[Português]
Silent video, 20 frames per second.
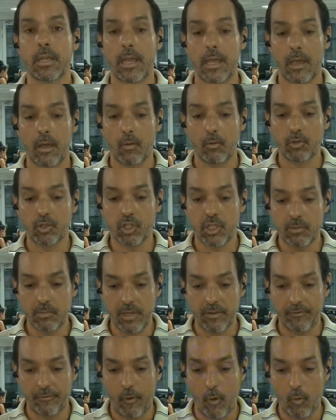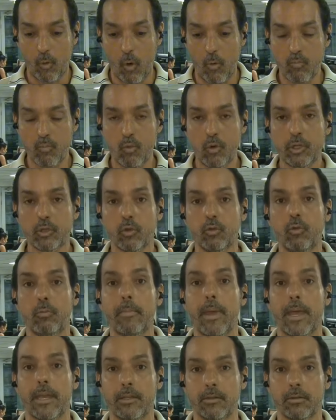É, o time focou muito no
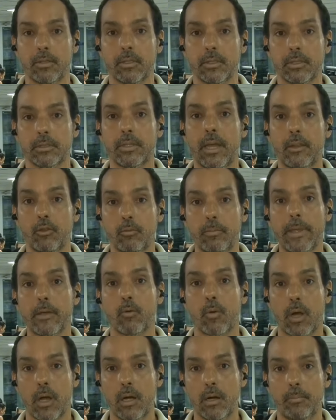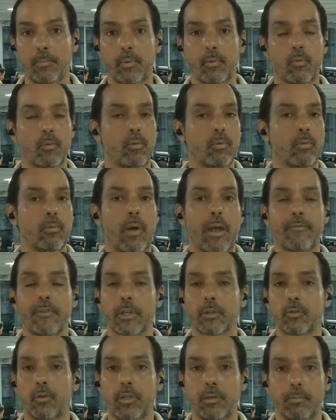meio, né, no meio-campo, com o
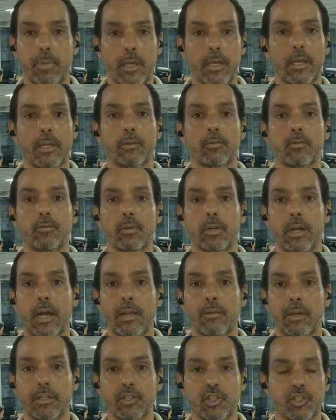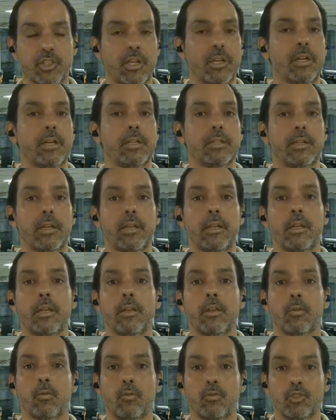Everton Ribeiro, com o Caio Alexandre,
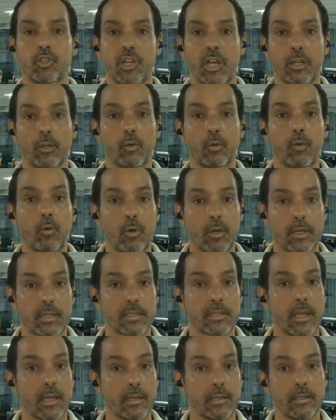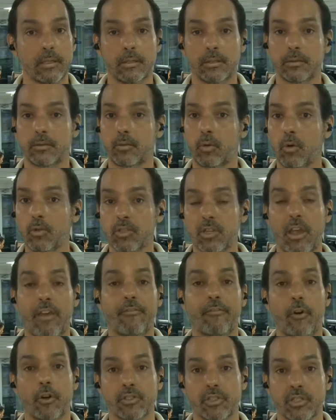com o Jean Lucas, né? Todos os
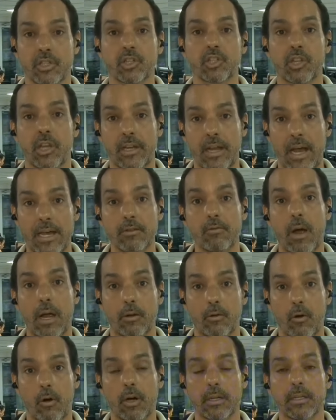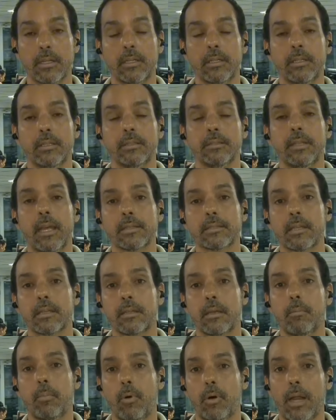reforços que chegaram agora nessa
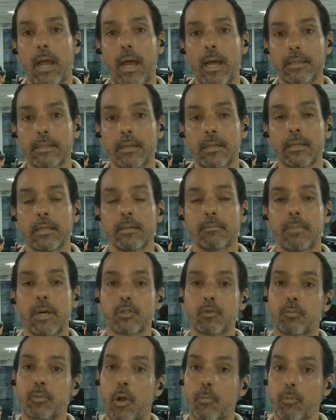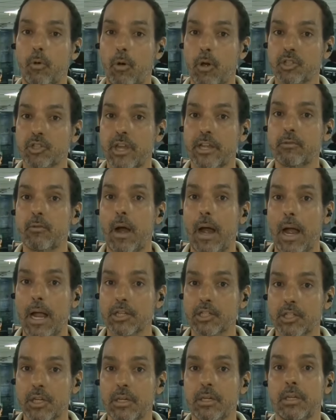temporada, mas o próprio Rogério
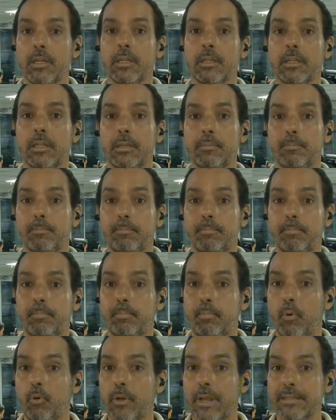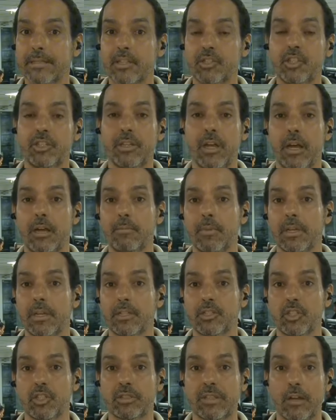acha que por essa
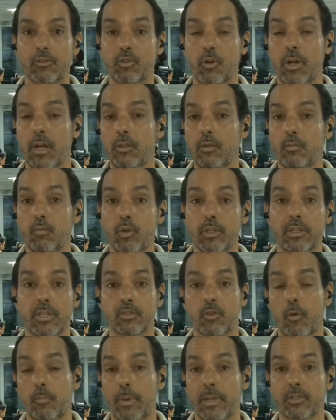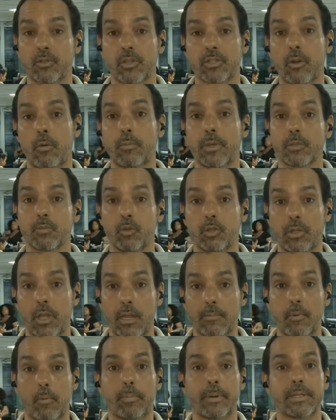dinâmica de estar tá jogando muitas competições ao mesmo
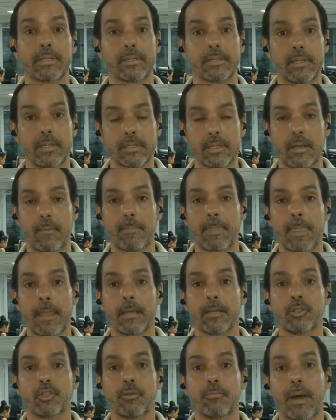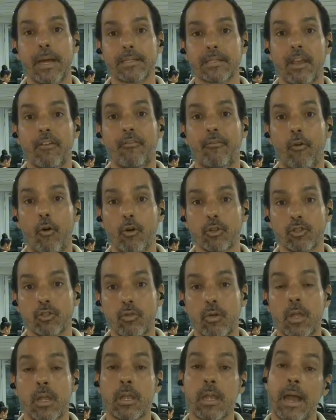tempo, precisa de mais reforço.